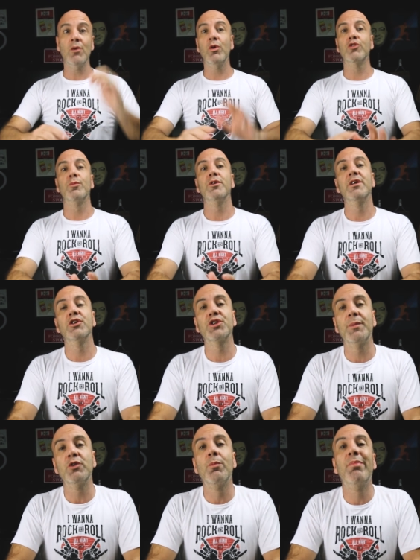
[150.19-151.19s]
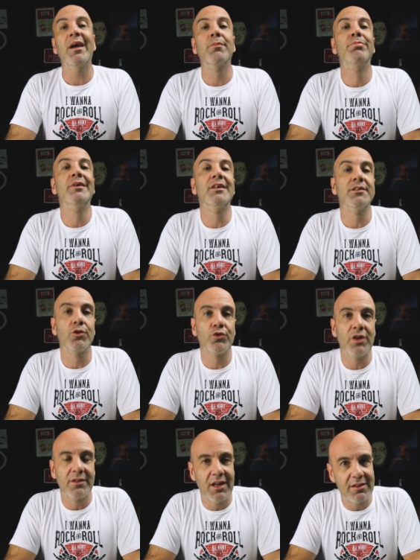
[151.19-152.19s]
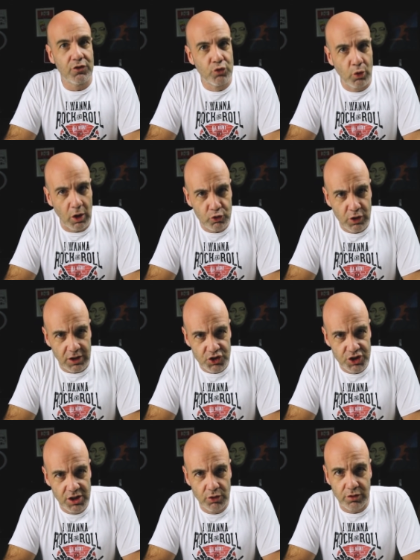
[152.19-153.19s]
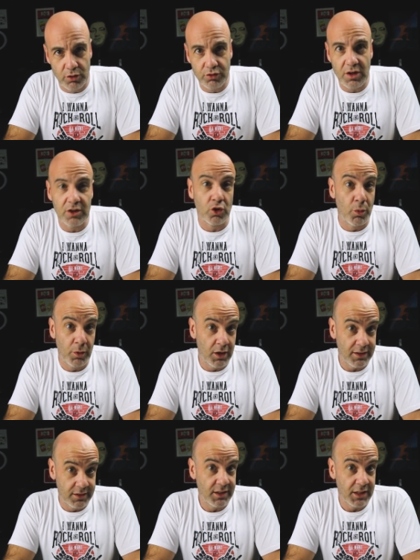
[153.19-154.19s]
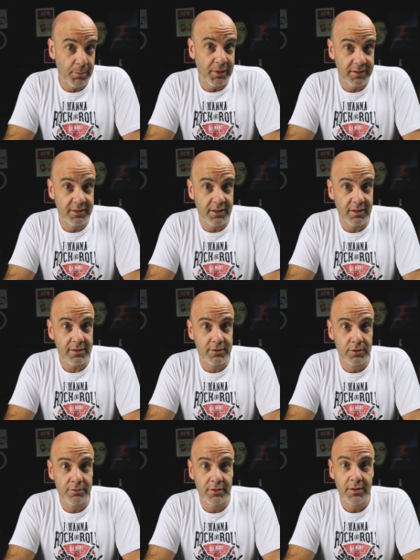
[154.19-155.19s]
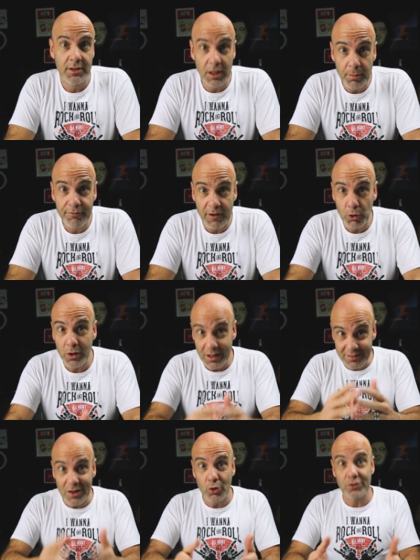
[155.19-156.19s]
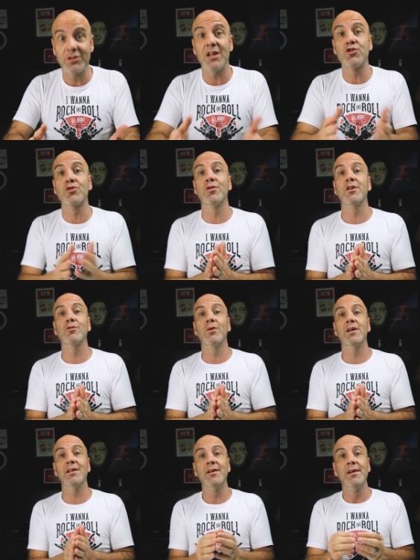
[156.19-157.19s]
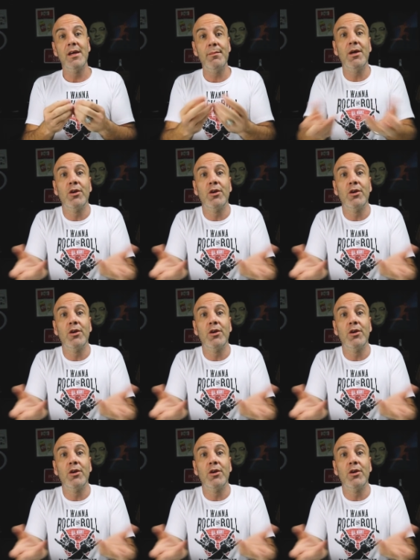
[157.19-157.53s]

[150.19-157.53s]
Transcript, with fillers: Tem outro modelo chamado Blackbird, que os atletas do Cláudio Castilho têm usado, como a Adriana Aparecida da Silva, e ele me falou que ele tem gostado de correr com ela e